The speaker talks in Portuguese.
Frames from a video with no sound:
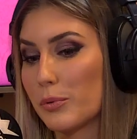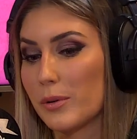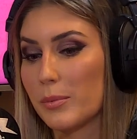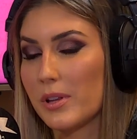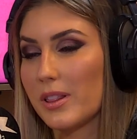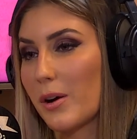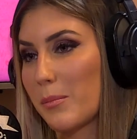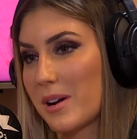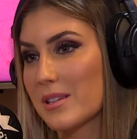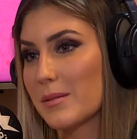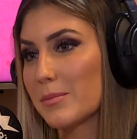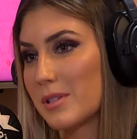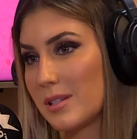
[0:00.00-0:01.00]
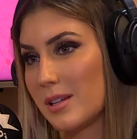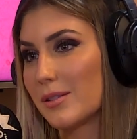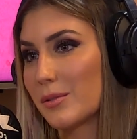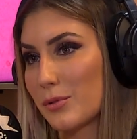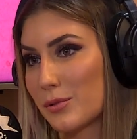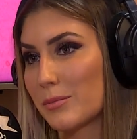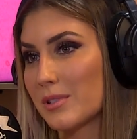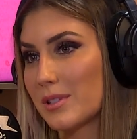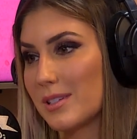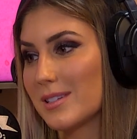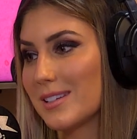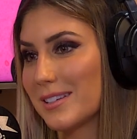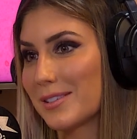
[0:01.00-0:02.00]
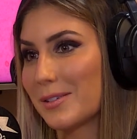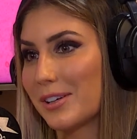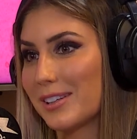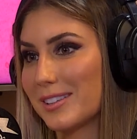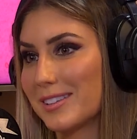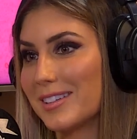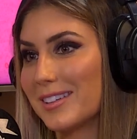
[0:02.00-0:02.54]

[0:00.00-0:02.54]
proibido é o mais apetecido, costuma-se dizer, não é?